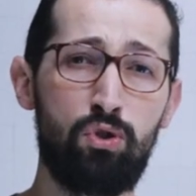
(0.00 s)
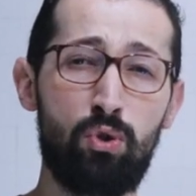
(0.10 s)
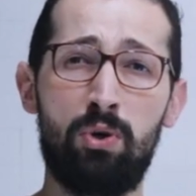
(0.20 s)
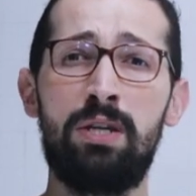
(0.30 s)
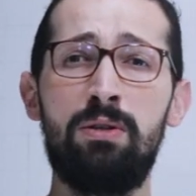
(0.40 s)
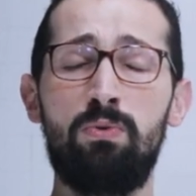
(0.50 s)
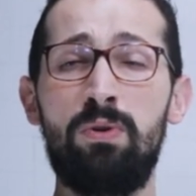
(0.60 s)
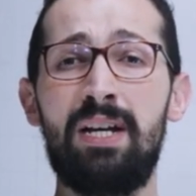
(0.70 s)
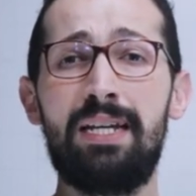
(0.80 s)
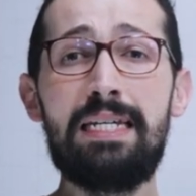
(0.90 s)

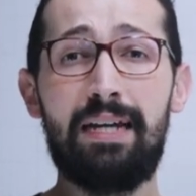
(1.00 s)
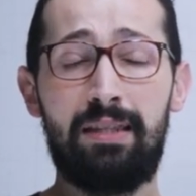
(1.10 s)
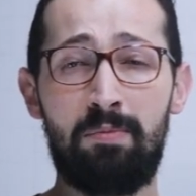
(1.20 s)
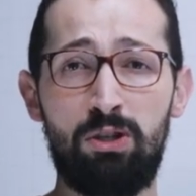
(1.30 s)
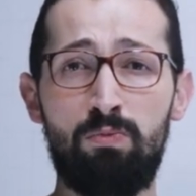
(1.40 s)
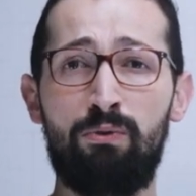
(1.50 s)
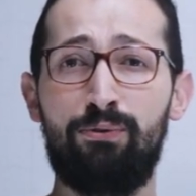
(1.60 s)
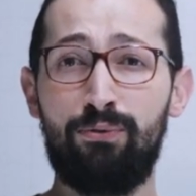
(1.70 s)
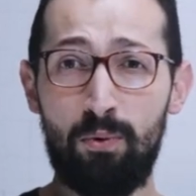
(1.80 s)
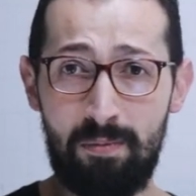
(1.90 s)
sorrindo e até mesmo
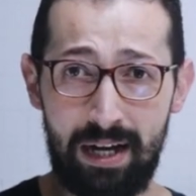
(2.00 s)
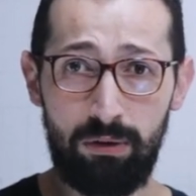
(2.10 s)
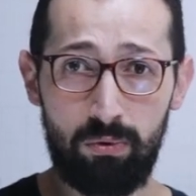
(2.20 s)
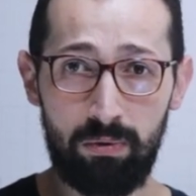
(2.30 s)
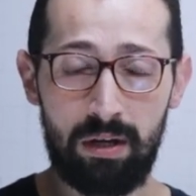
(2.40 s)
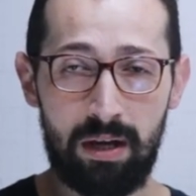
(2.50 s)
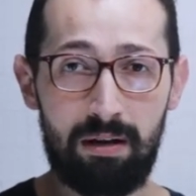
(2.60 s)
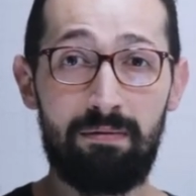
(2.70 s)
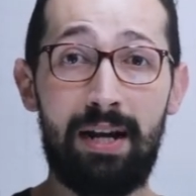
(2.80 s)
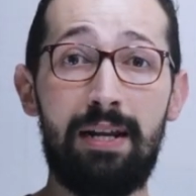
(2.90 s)
fumando.
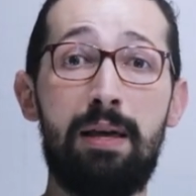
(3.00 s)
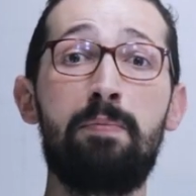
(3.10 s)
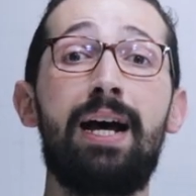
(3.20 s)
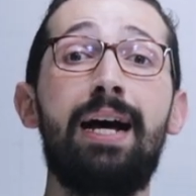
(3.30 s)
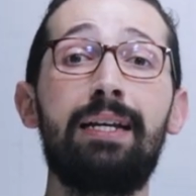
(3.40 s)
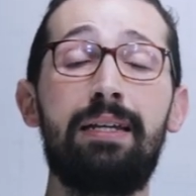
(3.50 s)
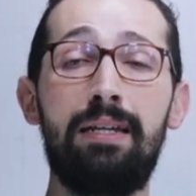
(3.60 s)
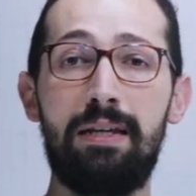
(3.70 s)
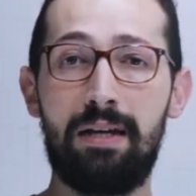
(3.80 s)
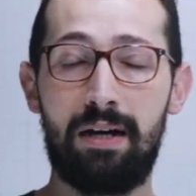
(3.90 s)
Vale lembrar
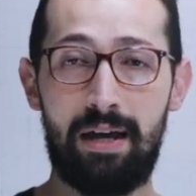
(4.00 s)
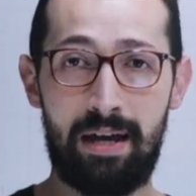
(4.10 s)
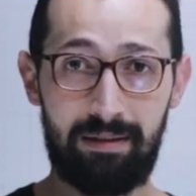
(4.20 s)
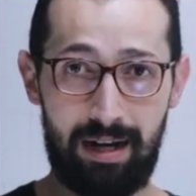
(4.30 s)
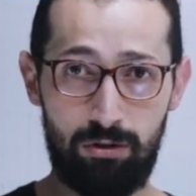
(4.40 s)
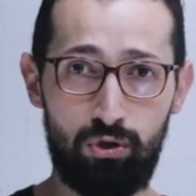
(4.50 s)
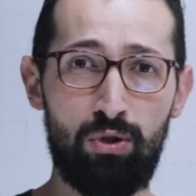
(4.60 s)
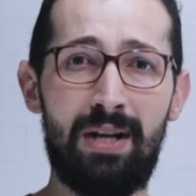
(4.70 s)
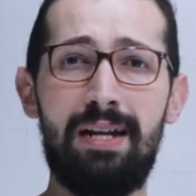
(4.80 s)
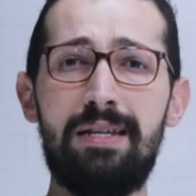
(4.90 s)
que é
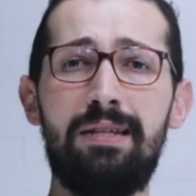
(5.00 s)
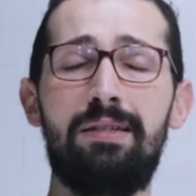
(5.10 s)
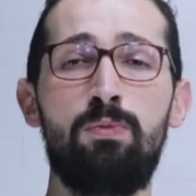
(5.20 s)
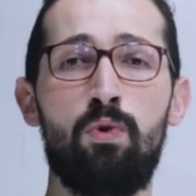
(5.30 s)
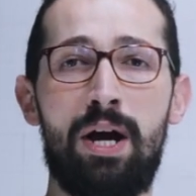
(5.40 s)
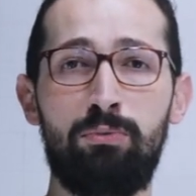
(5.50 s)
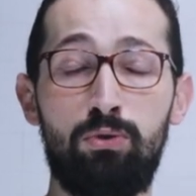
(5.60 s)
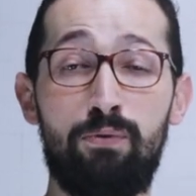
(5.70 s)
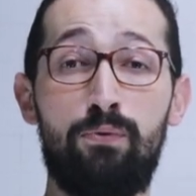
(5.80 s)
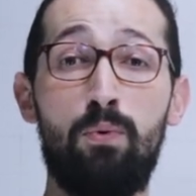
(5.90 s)
tradicionalíssimo o
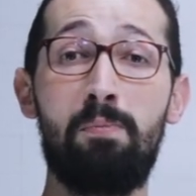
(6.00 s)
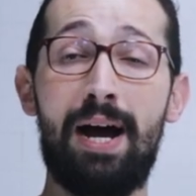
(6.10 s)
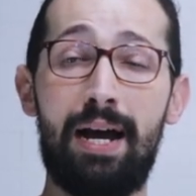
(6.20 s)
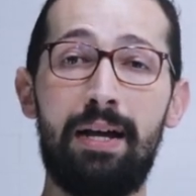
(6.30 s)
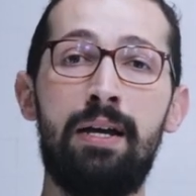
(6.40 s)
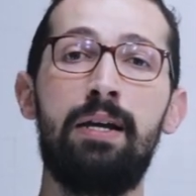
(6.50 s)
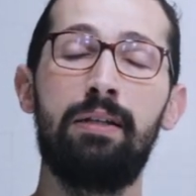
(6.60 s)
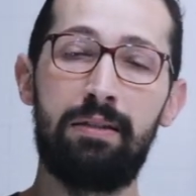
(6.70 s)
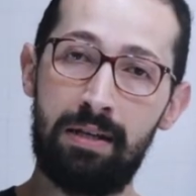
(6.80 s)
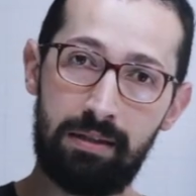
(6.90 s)
hábito de fumar
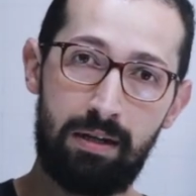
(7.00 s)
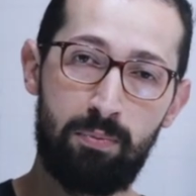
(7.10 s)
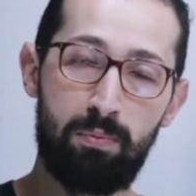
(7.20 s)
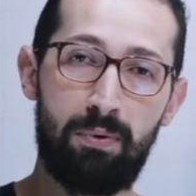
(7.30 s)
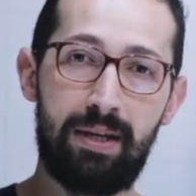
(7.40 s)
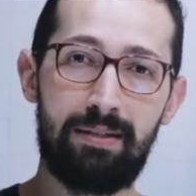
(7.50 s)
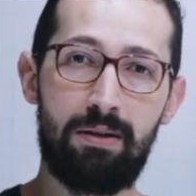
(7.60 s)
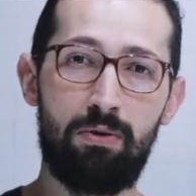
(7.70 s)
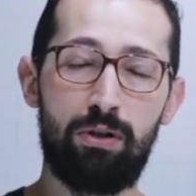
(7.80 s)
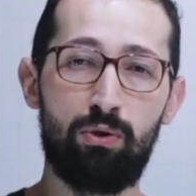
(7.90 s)
dentro da
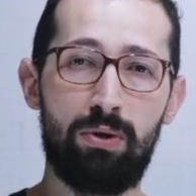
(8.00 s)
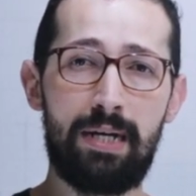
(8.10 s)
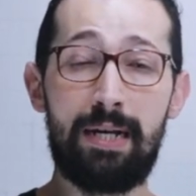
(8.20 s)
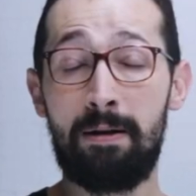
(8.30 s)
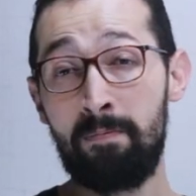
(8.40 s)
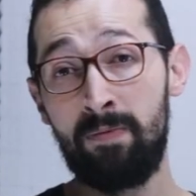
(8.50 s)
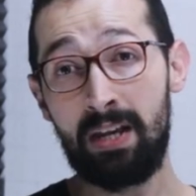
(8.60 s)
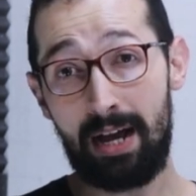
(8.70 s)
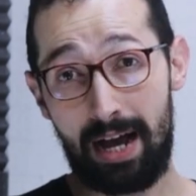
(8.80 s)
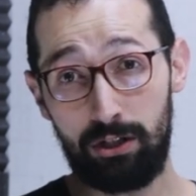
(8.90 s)
população norte-coreana,
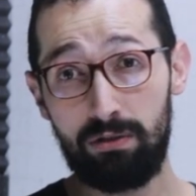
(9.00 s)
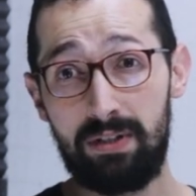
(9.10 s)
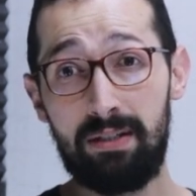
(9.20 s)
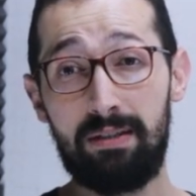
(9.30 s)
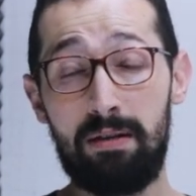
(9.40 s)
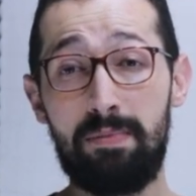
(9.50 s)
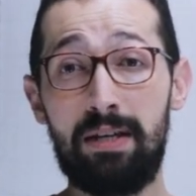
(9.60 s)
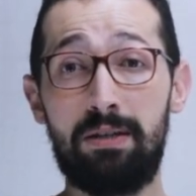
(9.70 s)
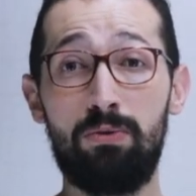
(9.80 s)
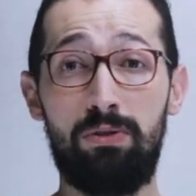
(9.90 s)
haja vista
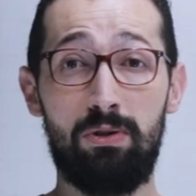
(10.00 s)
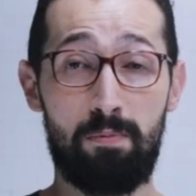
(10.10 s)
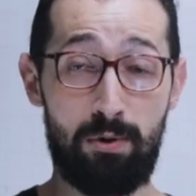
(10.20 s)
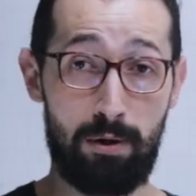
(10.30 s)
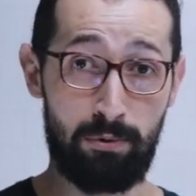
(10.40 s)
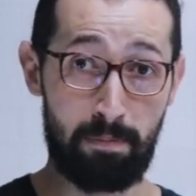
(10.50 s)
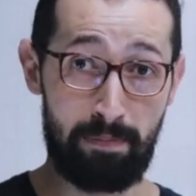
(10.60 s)
também que o seu próprio